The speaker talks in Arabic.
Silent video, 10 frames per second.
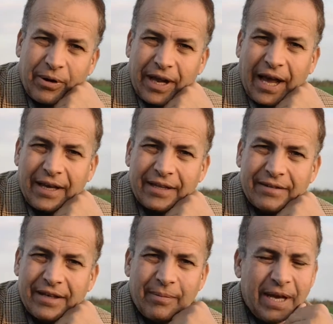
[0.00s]
ورعايتها
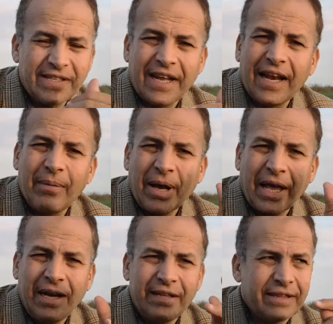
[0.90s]
يبقى اذا لا
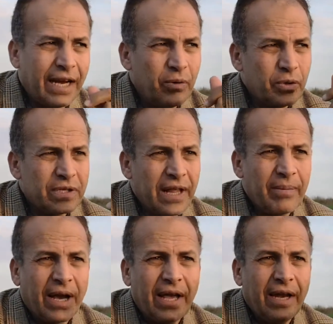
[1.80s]
مجال للتلوث لا
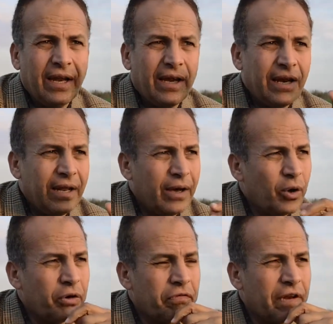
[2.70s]
مجال
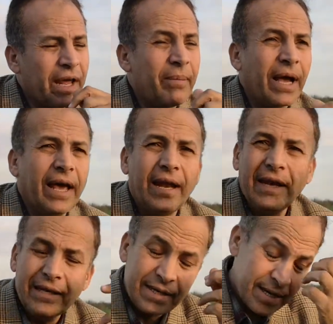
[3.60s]
للعنف لا
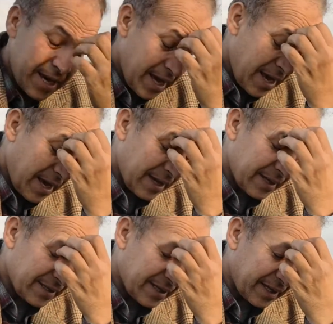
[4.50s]
مجال
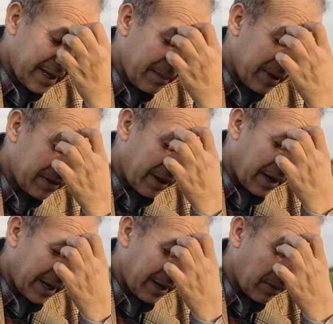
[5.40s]
لاستخدام
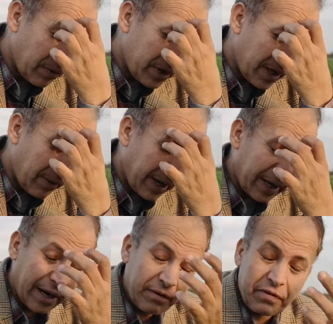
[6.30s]
الطاقه النوويه
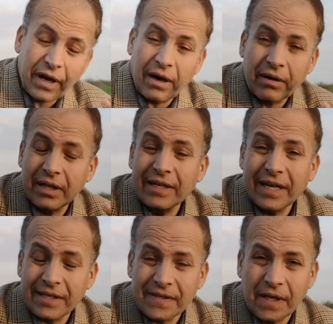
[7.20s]
وغيرها في الاغراض
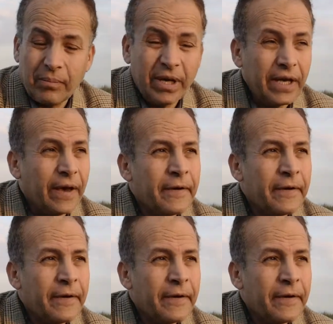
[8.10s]
غير السلميه